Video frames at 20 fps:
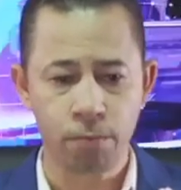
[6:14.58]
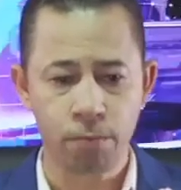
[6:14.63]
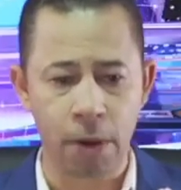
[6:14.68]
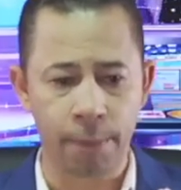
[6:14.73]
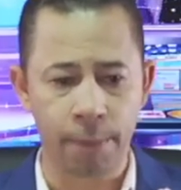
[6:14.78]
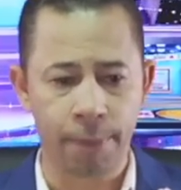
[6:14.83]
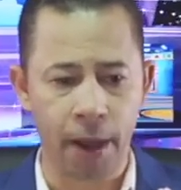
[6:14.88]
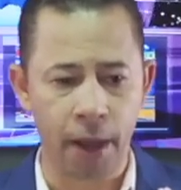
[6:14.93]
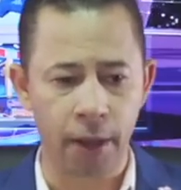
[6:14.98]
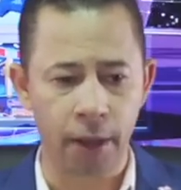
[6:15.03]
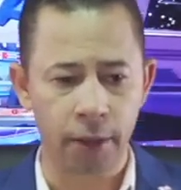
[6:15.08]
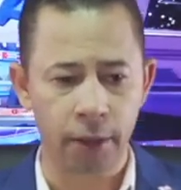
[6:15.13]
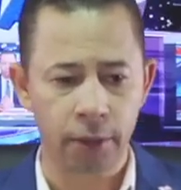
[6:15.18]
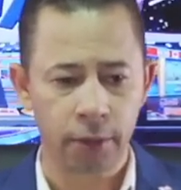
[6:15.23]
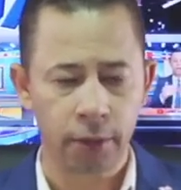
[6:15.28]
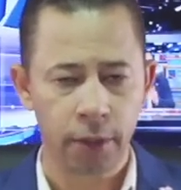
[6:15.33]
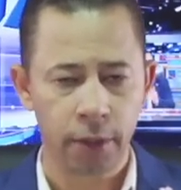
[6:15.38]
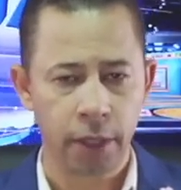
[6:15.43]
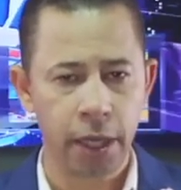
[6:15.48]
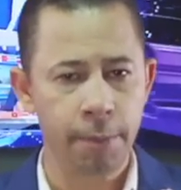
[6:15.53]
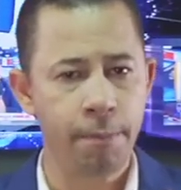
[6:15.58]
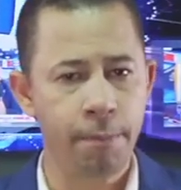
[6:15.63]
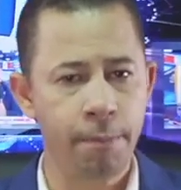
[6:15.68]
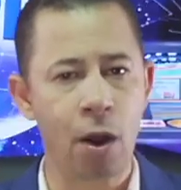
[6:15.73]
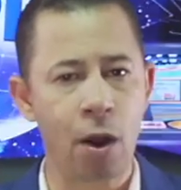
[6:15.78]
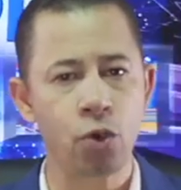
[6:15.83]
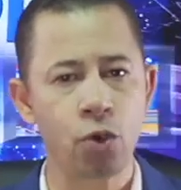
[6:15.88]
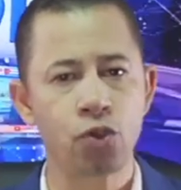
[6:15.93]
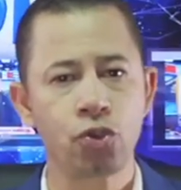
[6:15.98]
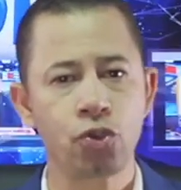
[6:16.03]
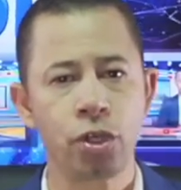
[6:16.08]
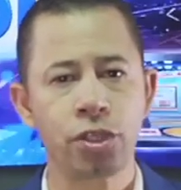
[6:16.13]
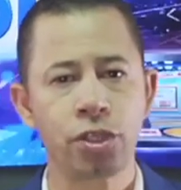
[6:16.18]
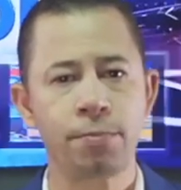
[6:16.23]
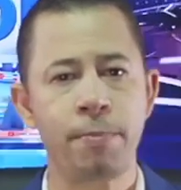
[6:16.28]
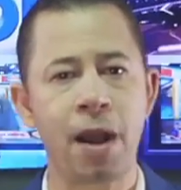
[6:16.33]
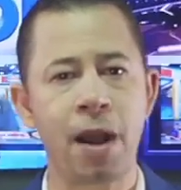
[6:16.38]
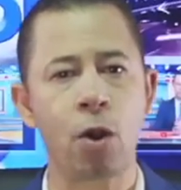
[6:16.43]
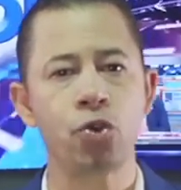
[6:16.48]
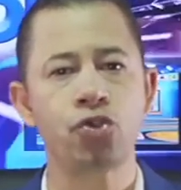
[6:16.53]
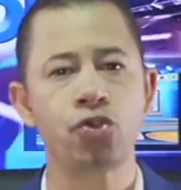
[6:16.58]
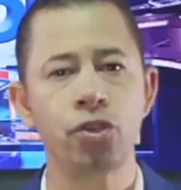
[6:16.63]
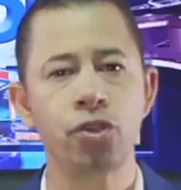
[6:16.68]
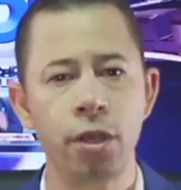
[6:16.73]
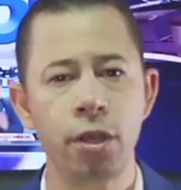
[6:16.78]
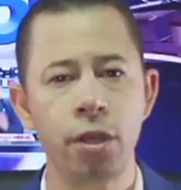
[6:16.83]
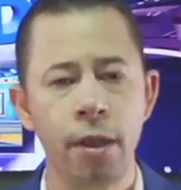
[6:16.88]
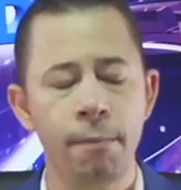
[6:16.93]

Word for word: papá es eh, para los, es para, los